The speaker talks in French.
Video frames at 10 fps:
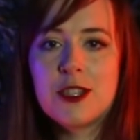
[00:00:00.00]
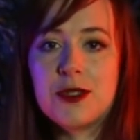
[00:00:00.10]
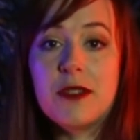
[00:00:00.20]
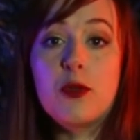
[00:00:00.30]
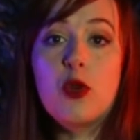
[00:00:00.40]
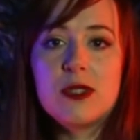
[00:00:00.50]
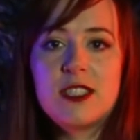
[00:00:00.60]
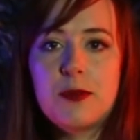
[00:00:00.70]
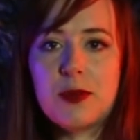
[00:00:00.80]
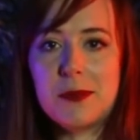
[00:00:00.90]
Cela vaut
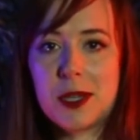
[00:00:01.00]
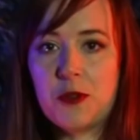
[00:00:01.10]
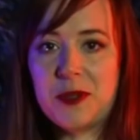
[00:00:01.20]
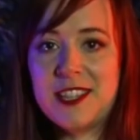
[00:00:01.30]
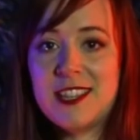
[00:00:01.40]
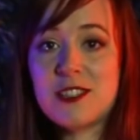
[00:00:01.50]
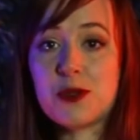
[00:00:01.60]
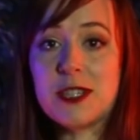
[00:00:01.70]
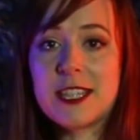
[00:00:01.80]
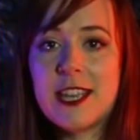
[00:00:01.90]
aussi pour les macropinas,
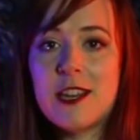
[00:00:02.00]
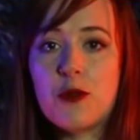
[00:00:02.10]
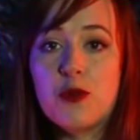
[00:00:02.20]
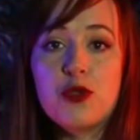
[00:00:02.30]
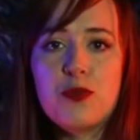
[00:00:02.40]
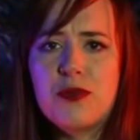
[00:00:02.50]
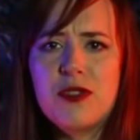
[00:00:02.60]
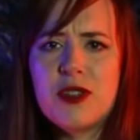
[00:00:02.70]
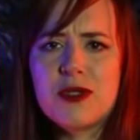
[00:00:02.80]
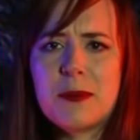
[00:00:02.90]
sur lesquels on ne
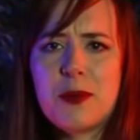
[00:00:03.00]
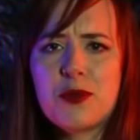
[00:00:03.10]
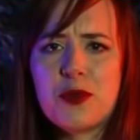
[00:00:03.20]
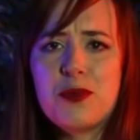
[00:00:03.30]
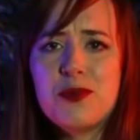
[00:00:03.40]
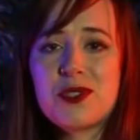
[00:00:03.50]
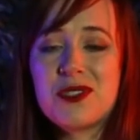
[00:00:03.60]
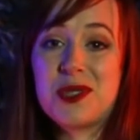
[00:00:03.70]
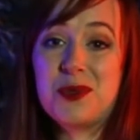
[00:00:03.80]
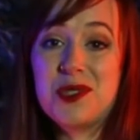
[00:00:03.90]
pouvait en apprendre plus
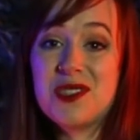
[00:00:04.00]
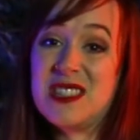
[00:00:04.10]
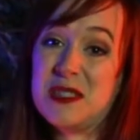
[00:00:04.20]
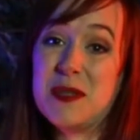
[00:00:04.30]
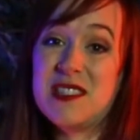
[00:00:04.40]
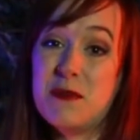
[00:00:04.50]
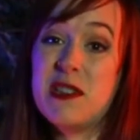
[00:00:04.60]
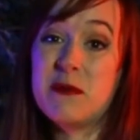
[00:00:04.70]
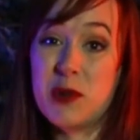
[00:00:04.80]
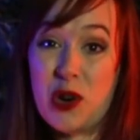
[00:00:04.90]
qu'en étudiant des
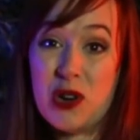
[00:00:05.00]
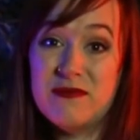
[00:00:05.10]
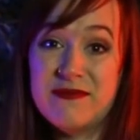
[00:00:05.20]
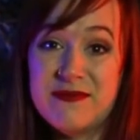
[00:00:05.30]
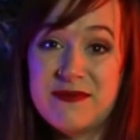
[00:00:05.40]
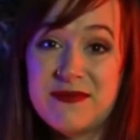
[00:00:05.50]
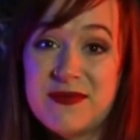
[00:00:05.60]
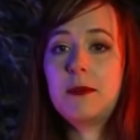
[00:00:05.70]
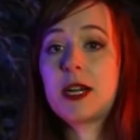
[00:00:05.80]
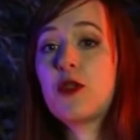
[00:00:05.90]
spécimens morts.
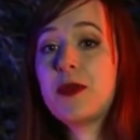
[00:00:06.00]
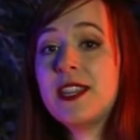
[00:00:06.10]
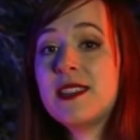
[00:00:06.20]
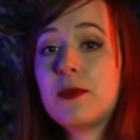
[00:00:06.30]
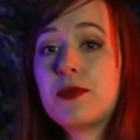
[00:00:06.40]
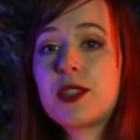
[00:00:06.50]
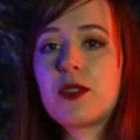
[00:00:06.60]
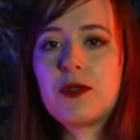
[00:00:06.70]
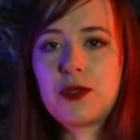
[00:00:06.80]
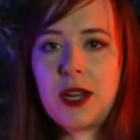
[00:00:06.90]
Un macropina n'a pu
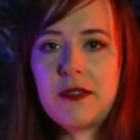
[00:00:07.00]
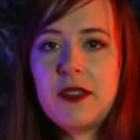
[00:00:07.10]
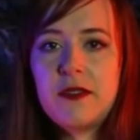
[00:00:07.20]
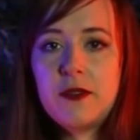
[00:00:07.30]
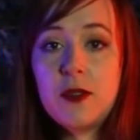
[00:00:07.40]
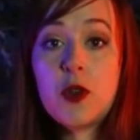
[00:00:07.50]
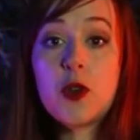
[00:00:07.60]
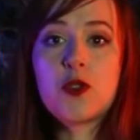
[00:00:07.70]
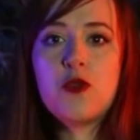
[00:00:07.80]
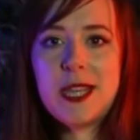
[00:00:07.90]
être photographié vivant
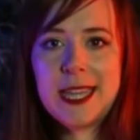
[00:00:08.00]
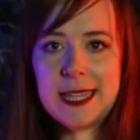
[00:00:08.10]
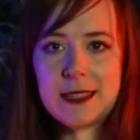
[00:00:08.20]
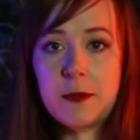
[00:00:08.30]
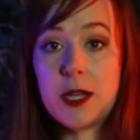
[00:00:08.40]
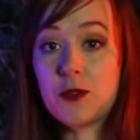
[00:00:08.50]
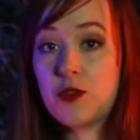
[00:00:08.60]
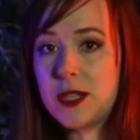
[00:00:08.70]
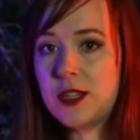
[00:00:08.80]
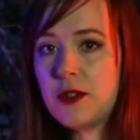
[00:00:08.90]
qu'en 2004, mais en
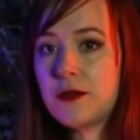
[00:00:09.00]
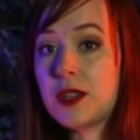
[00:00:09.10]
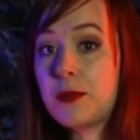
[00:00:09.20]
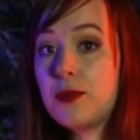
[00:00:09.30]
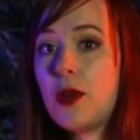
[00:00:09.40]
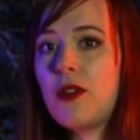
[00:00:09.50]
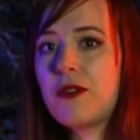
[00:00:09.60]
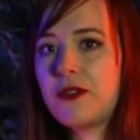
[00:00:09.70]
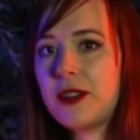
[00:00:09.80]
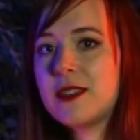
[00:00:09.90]
2009, on a pu
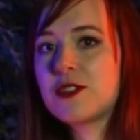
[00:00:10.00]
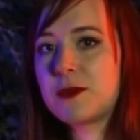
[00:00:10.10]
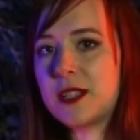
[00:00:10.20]
enfin les